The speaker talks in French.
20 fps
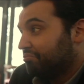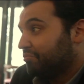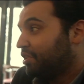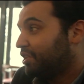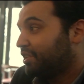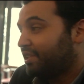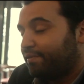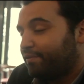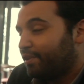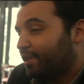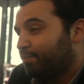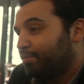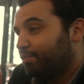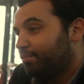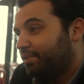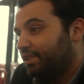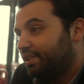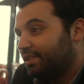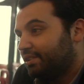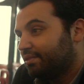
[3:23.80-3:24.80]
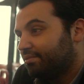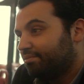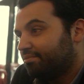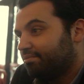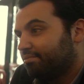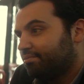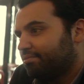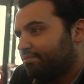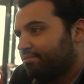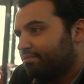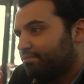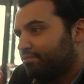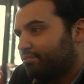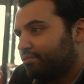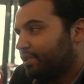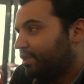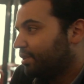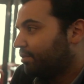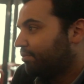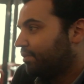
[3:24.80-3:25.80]
Les affaires publiques.
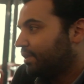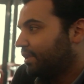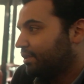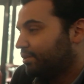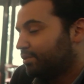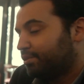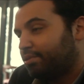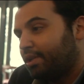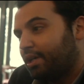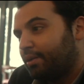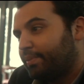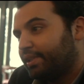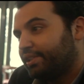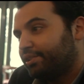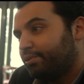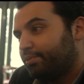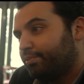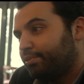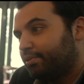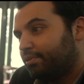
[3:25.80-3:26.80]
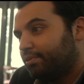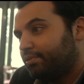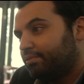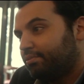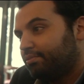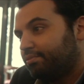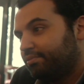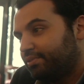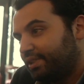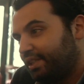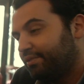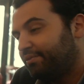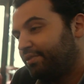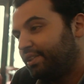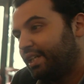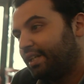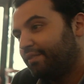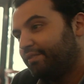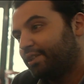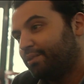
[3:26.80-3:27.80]
Vous savez quoi Je dois repasser au bureau. Vous allez
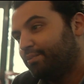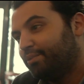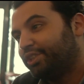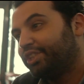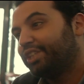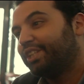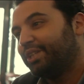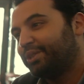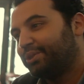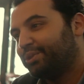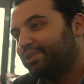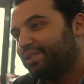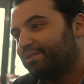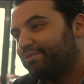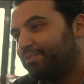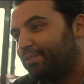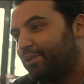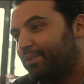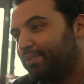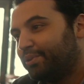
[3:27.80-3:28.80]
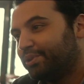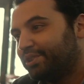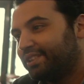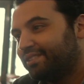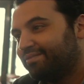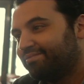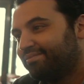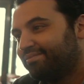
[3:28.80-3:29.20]
venir avec moi, j'ai quelque chose à vous proposer.